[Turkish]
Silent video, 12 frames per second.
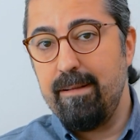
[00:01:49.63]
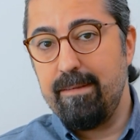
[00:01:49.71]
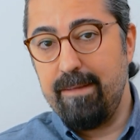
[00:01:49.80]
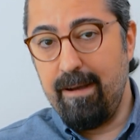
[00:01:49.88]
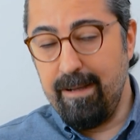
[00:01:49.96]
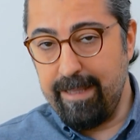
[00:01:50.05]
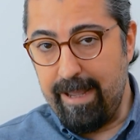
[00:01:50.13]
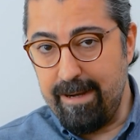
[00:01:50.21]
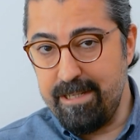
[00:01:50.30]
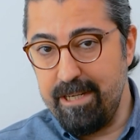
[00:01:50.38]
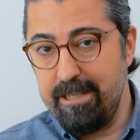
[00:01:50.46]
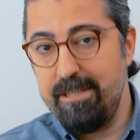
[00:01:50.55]
daha
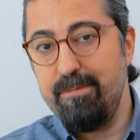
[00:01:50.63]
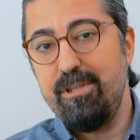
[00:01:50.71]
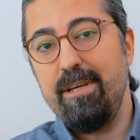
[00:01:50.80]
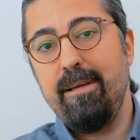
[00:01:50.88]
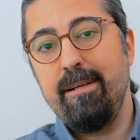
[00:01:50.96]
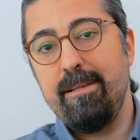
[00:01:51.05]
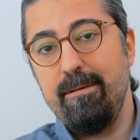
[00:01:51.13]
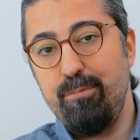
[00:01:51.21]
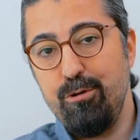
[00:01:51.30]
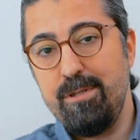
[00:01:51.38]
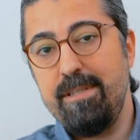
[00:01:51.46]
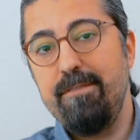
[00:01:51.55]
gerçekçi bir şekilde
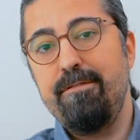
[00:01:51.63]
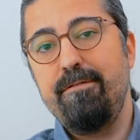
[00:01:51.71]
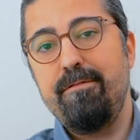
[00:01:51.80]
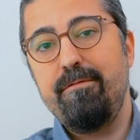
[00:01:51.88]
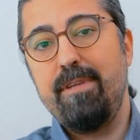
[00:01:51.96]
pozitif